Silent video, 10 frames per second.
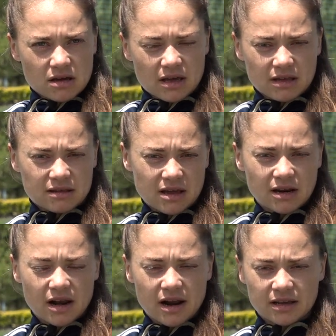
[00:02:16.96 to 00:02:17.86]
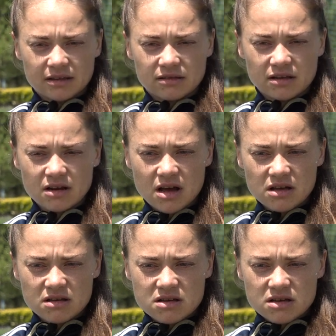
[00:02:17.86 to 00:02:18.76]
que tiene la
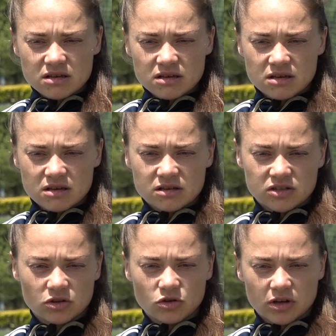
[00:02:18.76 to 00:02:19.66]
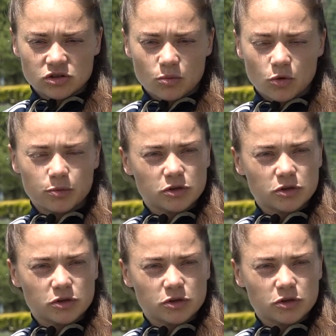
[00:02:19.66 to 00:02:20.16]
Argentina y siento que eso es muy